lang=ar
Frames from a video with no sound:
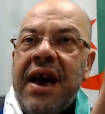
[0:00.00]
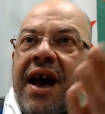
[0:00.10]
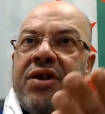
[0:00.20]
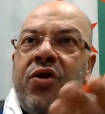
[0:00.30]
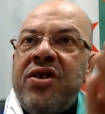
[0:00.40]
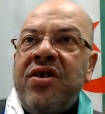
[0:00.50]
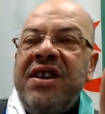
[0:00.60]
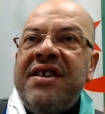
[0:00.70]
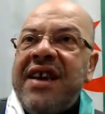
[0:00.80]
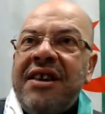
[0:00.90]
يا
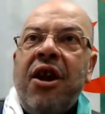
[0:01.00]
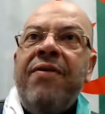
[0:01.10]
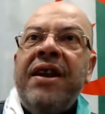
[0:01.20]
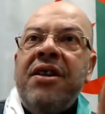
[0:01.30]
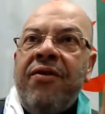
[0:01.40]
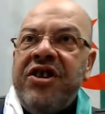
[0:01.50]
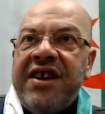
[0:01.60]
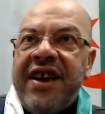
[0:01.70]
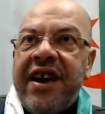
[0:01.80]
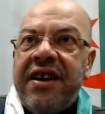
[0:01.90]
70 80 طون في
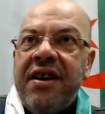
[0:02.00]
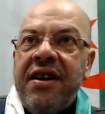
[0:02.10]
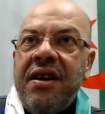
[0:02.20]
الجزائر